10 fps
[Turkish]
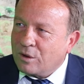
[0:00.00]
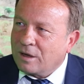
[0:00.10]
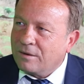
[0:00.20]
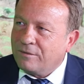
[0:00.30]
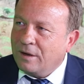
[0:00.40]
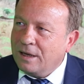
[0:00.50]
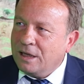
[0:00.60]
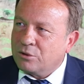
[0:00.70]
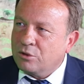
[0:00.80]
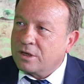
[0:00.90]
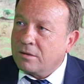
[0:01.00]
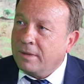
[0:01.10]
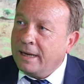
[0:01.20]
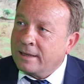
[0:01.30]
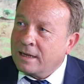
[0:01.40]
olarak faaliyet gösteren
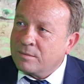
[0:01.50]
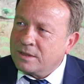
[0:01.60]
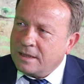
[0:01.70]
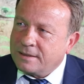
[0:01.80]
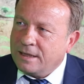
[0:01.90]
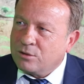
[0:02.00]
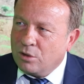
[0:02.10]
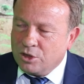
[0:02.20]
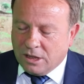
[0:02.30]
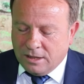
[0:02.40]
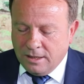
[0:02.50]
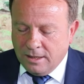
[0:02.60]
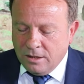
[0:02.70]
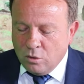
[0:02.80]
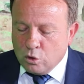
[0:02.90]
bayanlarımızın da sesi olacak
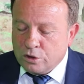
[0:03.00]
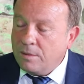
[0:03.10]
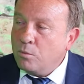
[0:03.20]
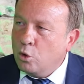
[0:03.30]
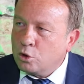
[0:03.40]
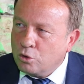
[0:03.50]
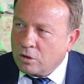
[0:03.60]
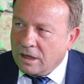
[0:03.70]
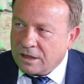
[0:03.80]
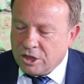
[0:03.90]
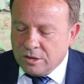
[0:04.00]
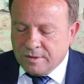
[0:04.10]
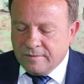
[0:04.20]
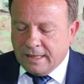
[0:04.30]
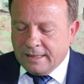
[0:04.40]
Özlem Özgün
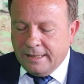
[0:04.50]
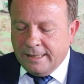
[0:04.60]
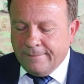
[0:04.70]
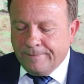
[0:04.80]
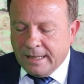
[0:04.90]
kardeşimiz var. Yine